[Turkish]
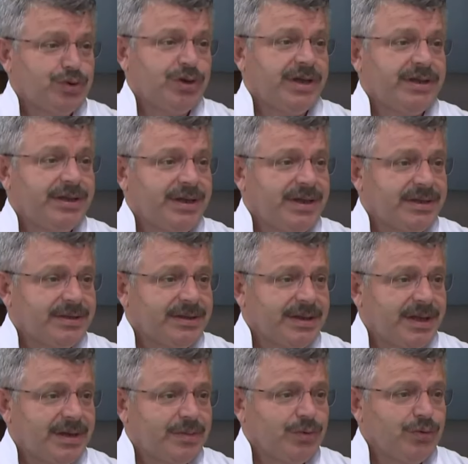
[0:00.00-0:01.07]
mücadele
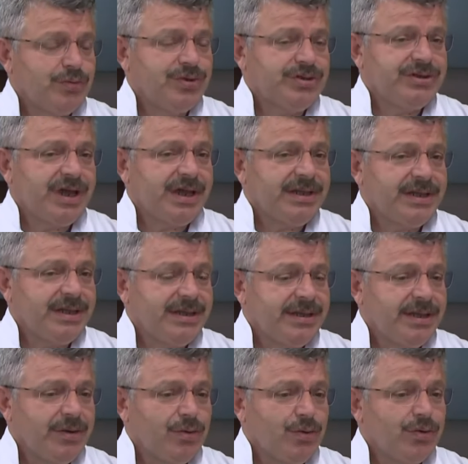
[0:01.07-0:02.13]
ettiler. Bu
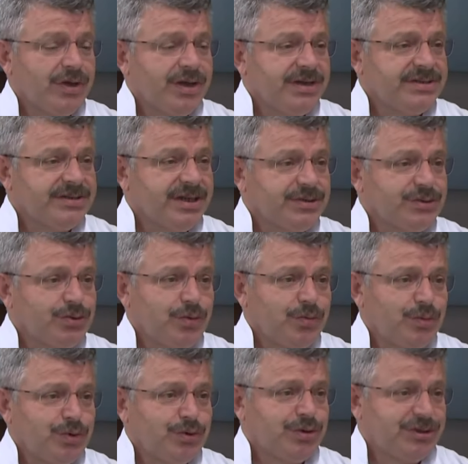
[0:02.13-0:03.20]
mücadelede
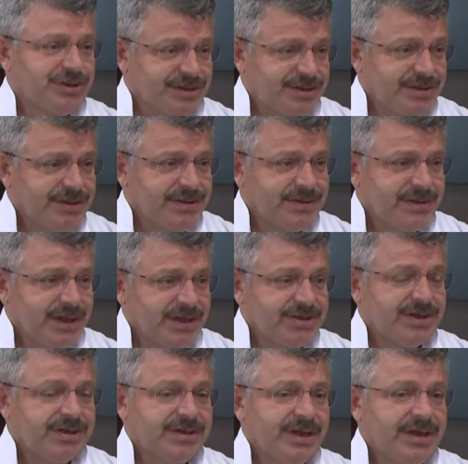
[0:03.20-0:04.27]
organizasyon müthişti.
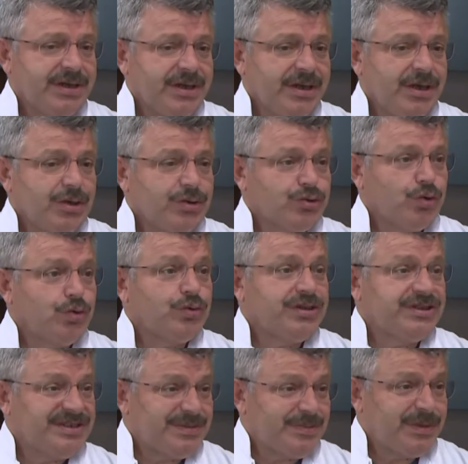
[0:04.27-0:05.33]
Gerçekten
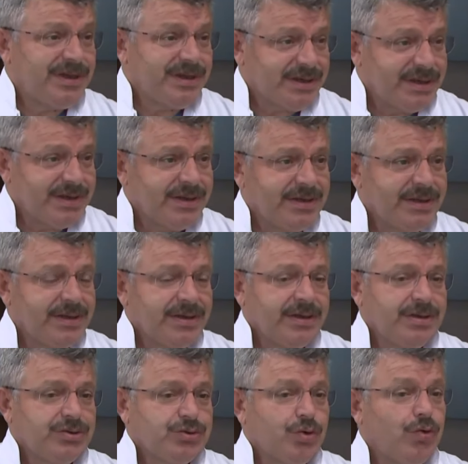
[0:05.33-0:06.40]
çok disiplinli,
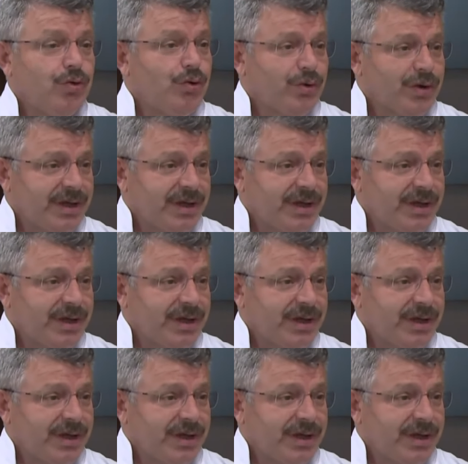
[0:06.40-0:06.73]
çok